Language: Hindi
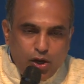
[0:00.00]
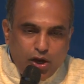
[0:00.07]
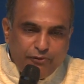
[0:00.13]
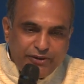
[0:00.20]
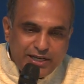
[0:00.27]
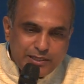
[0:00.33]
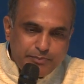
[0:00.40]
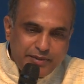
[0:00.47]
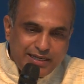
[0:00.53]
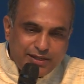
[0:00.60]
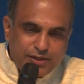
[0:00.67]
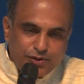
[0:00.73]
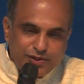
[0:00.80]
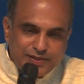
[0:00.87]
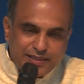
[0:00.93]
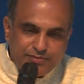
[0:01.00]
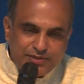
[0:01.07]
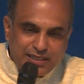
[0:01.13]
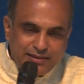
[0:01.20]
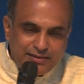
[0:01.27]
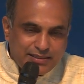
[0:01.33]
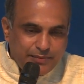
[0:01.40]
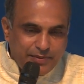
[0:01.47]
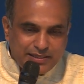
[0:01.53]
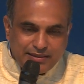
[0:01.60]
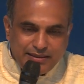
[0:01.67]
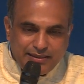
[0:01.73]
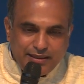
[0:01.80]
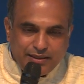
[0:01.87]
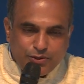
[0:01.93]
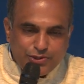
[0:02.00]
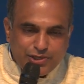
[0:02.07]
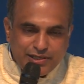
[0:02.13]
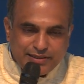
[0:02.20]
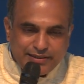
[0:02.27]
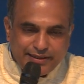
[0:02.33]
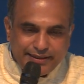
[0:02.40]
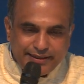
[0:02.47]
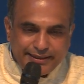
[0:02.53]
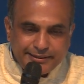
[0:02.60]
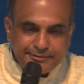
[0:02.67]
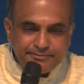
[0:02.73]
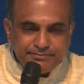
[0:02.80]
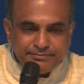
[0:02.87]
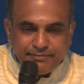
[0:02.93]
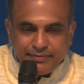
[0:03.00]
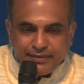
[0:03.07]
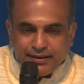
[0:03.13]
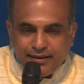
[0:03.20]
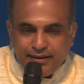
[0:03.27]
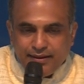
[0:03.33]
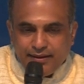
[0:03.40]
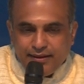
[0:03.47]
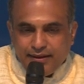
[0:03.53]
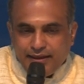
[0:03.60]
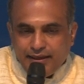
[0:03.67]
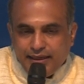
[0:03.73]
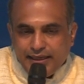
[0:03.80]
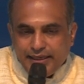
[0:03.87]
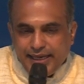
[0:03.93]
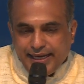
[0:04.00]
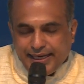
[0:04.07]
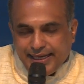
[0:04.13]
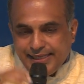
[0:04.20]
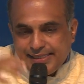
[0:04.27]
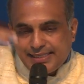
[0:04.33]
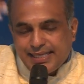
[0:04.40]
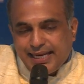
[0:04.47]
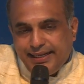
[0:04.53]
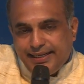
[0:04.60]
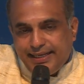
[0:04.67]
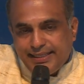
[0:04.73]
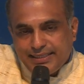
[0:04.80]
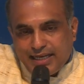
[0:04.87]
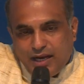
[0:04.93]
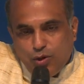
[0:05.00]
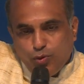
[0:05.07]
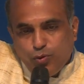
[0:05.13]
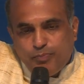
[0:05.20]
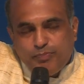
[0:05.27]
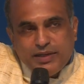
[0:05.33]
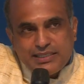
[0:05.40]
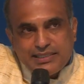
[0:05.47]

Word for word: और फिर इस मेरेकल को समझने की कोशिश करेंगे ये एक हिल साइड है जहां ऊपर